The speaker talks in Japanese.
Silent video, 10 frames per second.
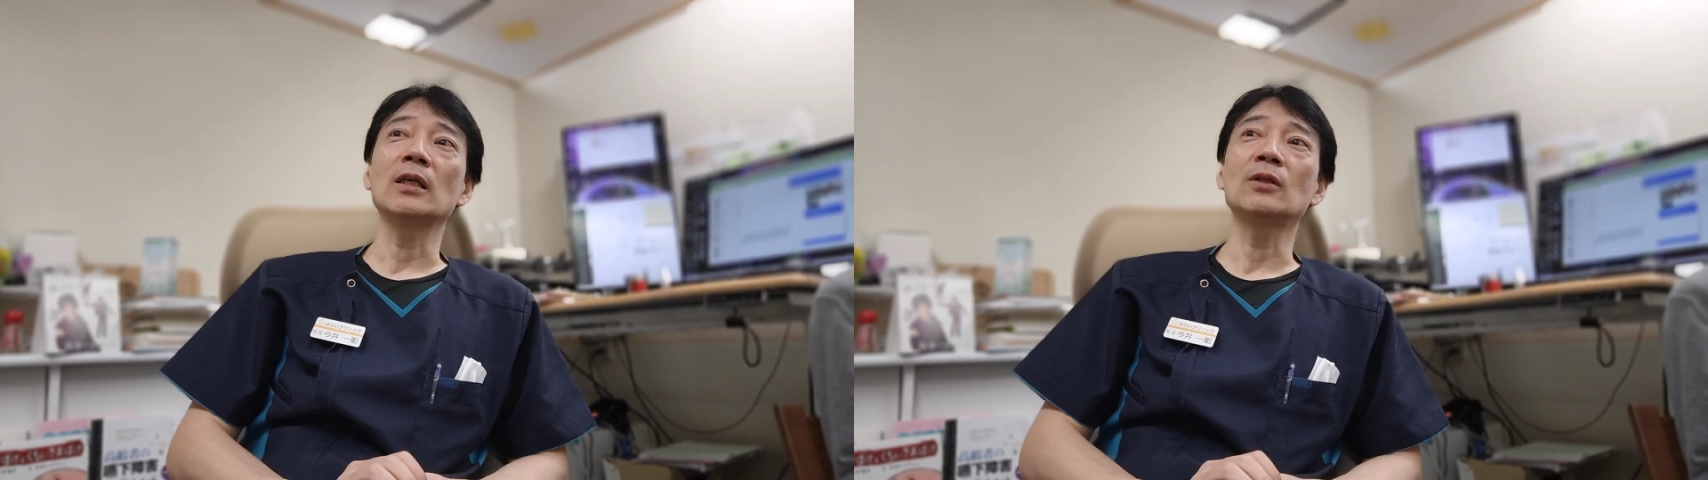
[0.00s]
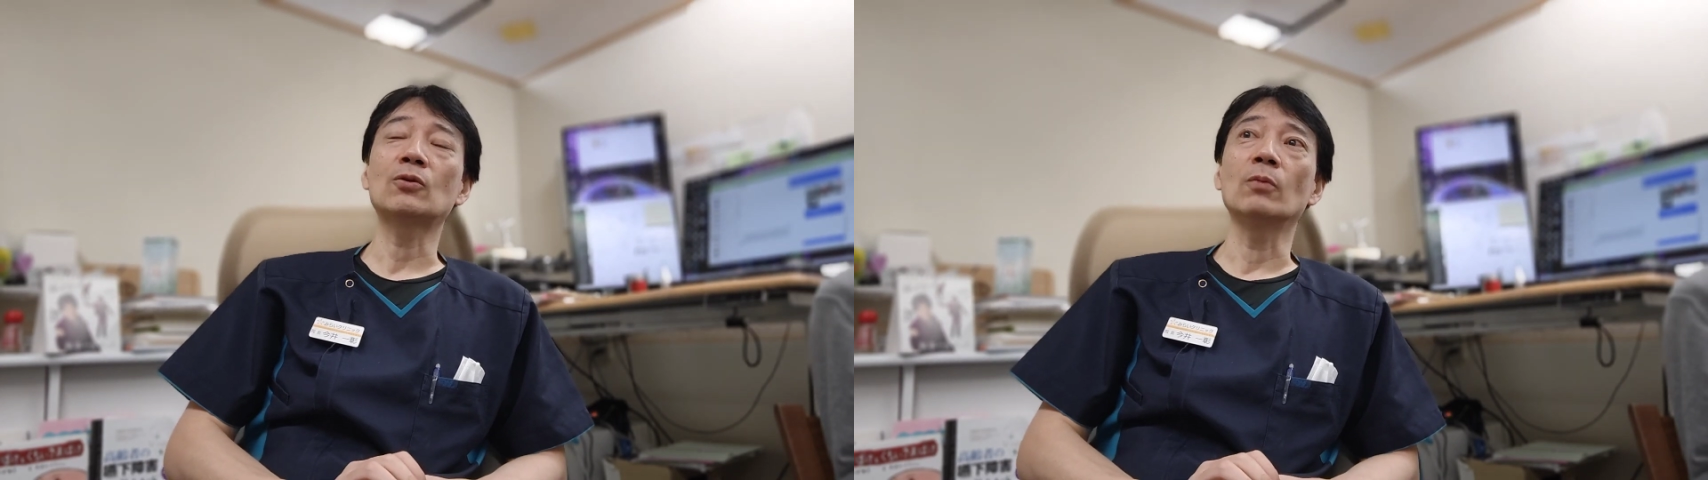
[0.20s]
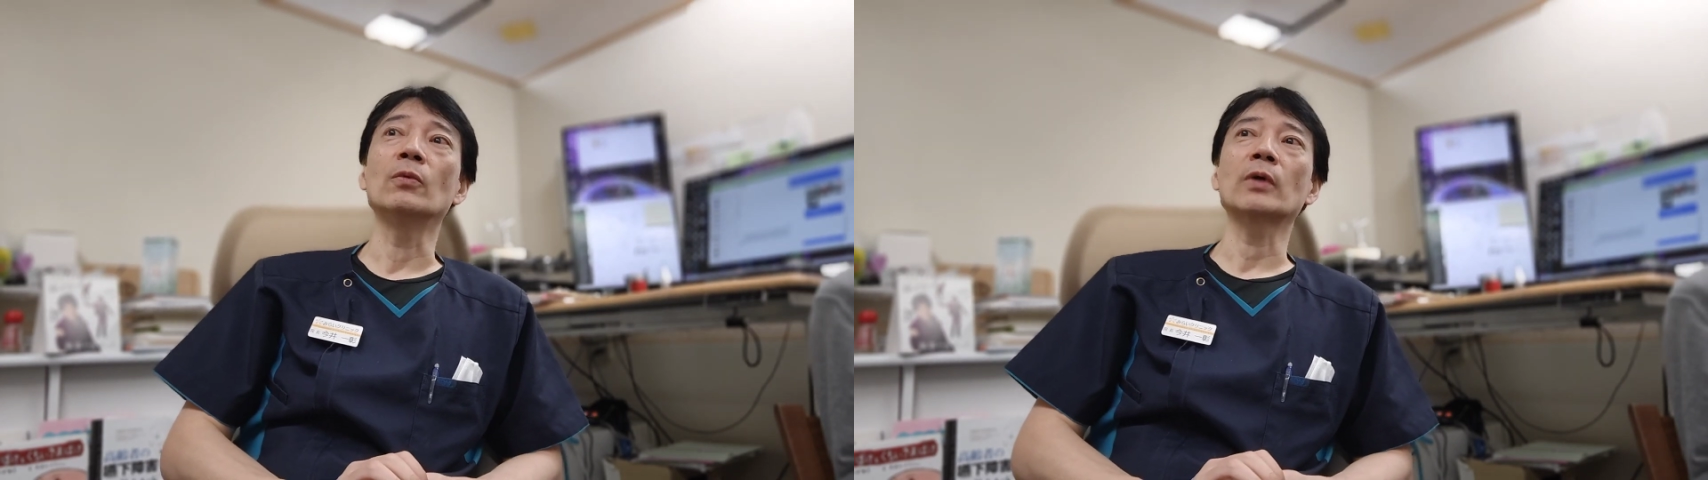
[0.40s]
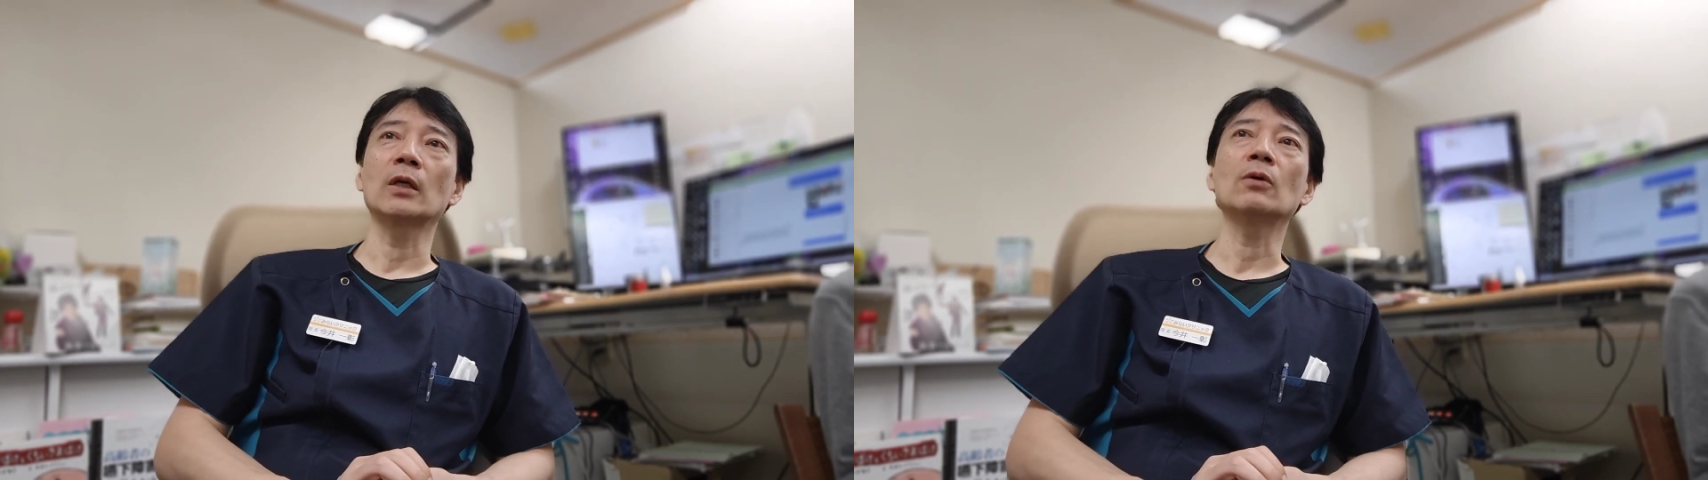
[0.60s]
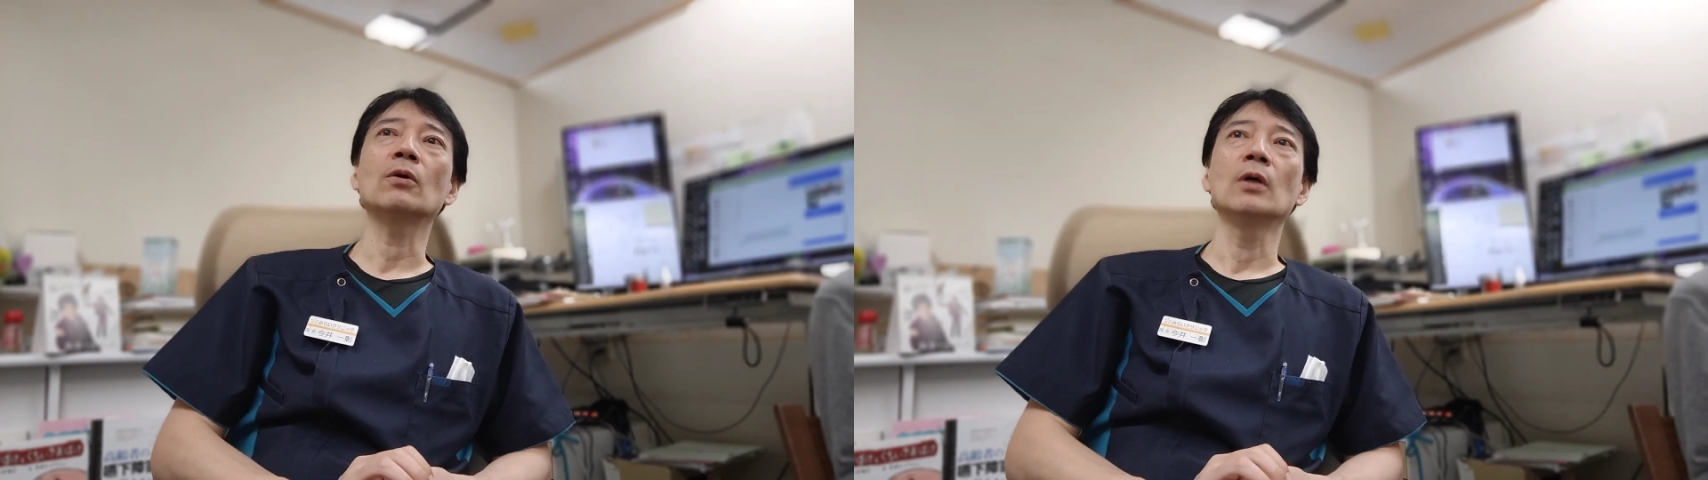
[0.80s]
いると思う
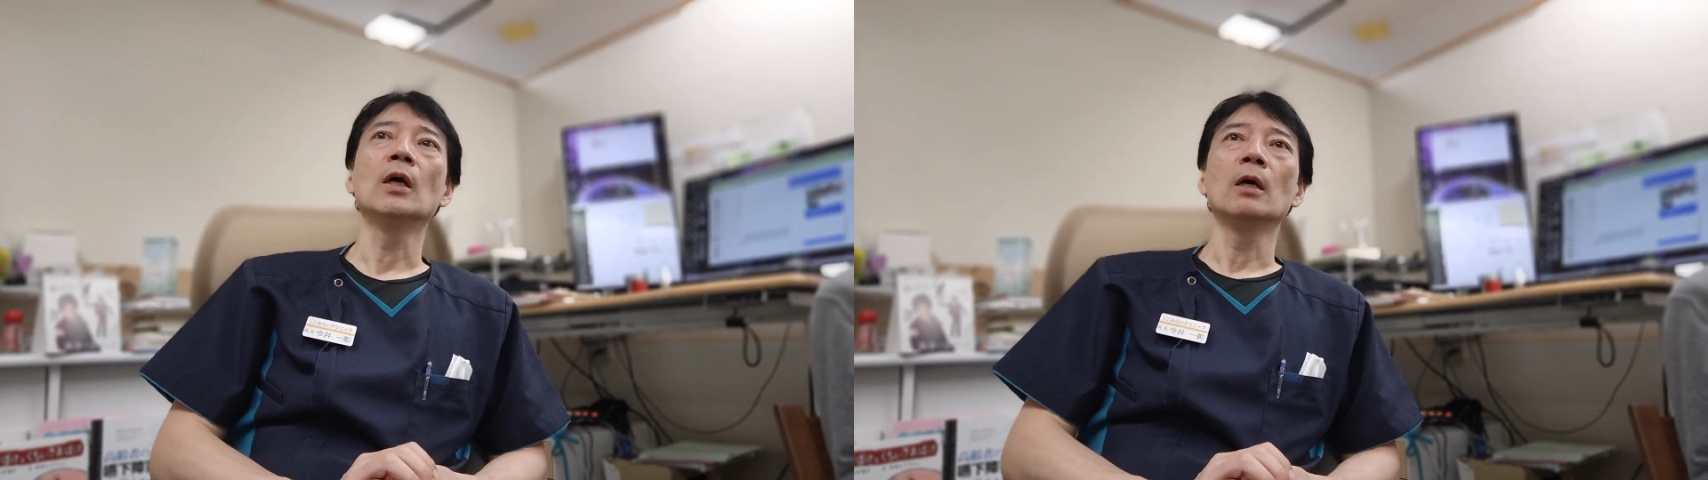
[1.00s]
けど、